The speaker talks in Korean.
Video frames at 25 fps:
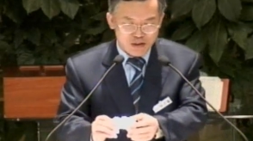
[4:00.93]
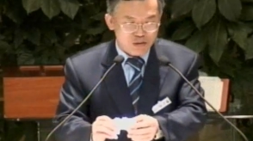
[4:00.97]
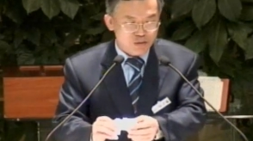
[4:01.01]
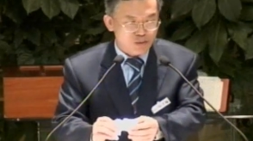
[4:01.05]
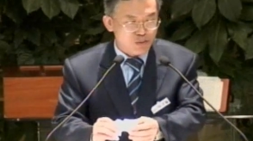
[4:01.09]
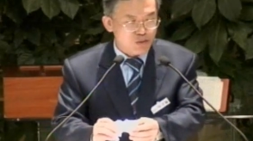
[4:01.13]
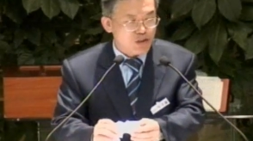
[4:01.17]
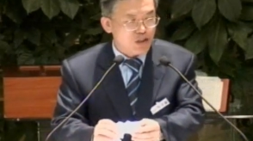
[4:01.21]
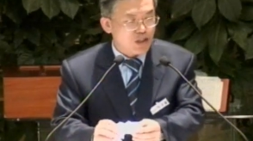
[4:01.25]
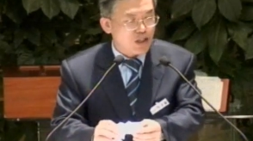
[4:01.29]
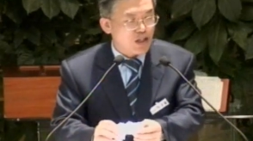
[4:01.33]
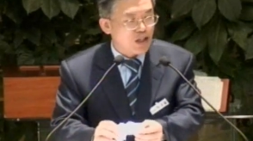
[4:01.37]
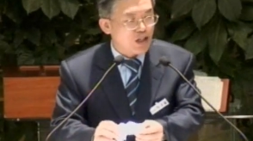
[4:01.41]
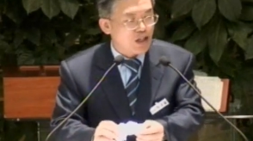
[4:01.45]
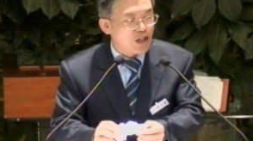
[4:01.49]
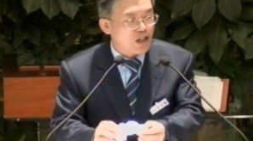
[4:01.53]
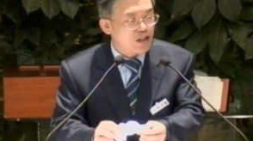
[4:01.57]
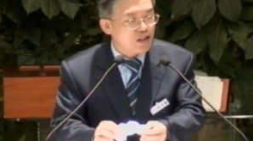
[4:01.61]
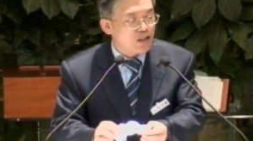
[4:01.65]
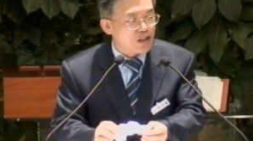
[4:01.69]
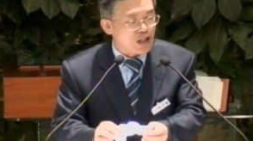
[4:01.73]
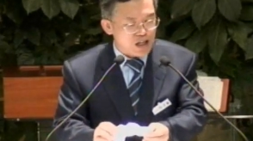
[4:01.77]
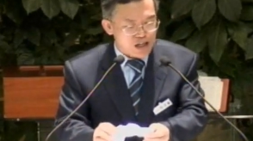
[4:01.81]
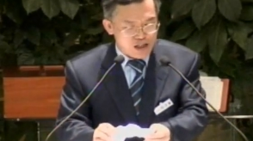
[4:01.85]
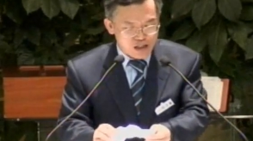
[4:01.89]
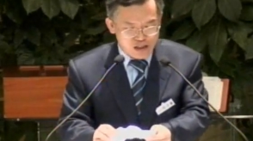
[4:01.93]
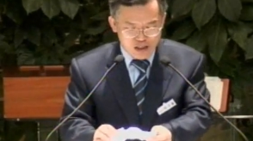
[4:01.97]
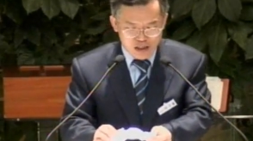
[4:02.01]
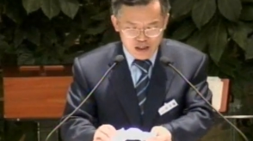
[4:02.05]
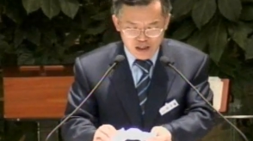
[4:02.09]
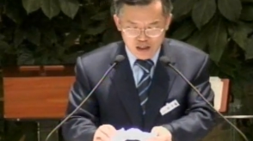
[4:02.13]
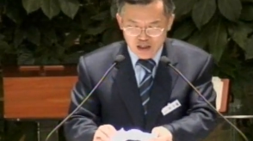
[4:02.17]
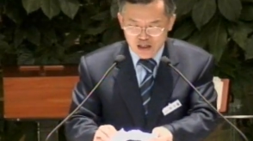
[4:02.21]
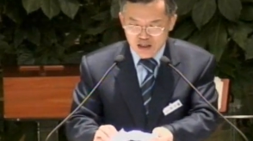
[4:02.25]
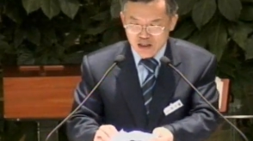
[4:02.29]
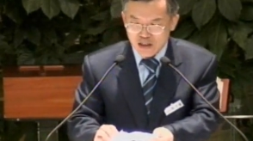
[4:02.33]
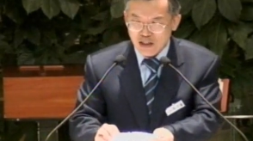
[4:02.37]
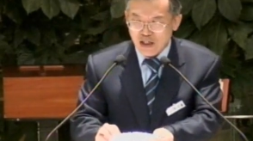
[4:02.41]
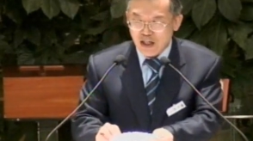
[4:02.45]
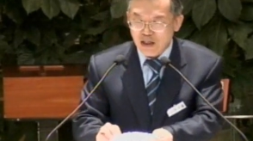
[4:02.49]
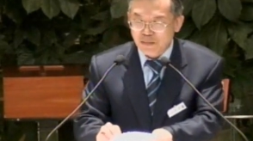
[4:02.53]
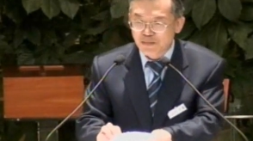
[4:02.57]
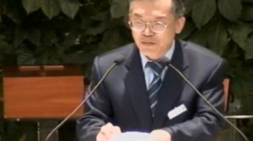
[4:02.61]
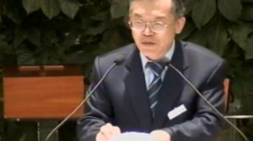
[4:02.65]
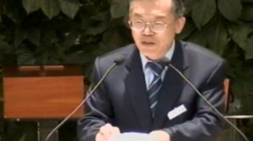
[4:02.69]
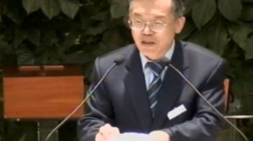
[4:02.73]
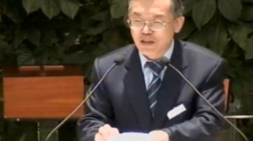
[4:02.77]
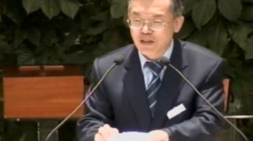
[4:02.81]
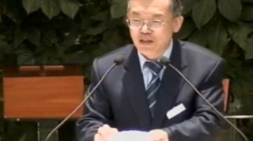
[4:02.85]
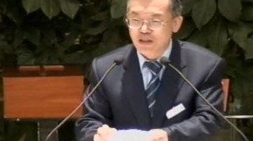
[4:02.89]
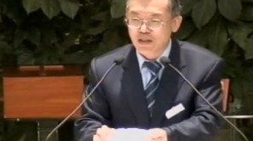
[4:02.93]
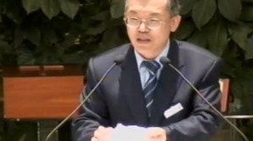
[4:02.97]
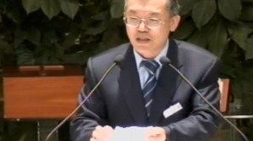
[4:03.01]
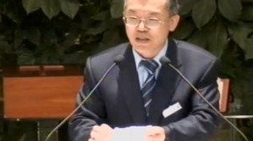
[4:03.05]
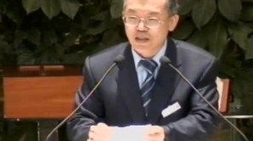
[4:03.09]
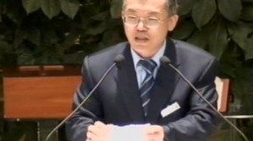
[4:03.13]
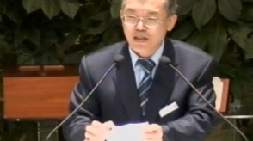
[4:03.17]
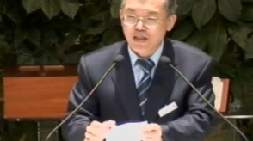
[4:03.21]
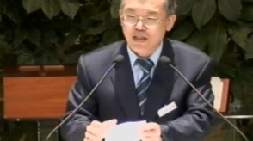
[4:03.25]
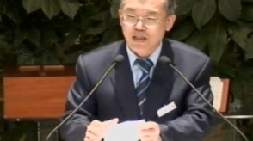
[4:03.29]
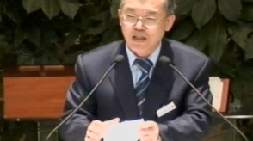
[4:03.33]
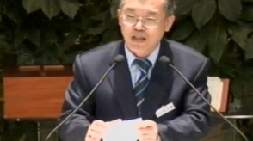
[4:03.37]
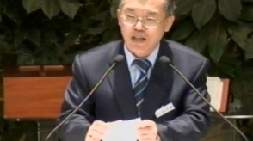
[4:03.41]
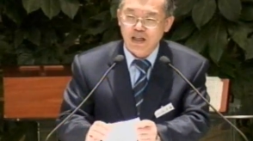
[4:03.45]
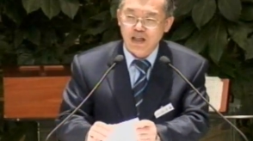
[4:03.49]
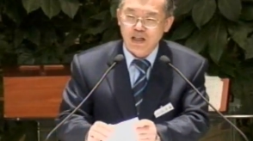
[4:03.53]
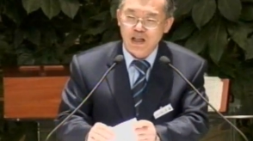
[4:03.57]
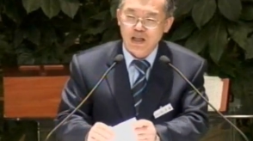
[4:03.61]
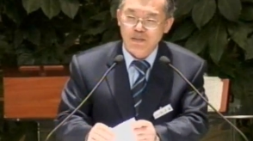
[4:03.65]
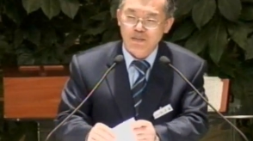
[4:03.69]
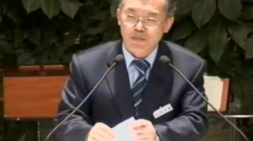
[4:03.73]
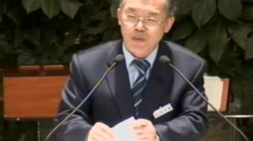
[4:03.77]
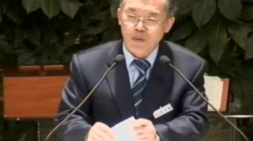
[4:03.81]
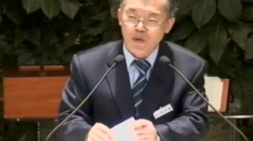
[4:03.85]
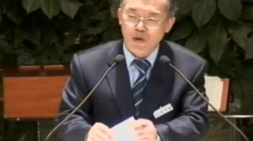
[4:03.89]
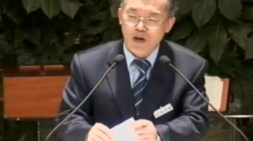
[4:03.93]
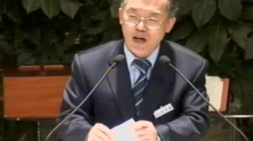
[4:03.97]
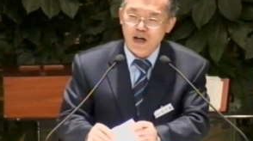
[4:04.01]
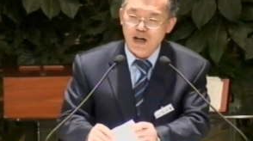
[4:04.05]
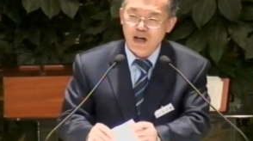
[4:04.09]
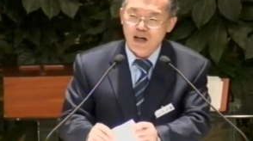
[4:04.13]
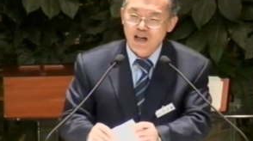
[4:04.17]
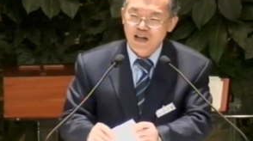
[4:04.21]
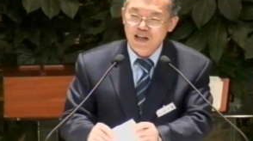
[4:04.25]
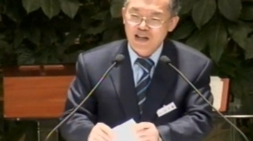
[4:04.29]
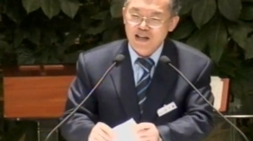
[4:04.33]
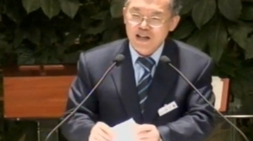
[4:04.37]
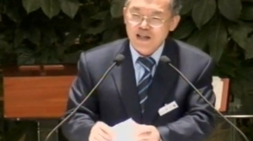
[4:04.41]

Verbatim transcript: 우리에게 내일의 값진 시간의 보화,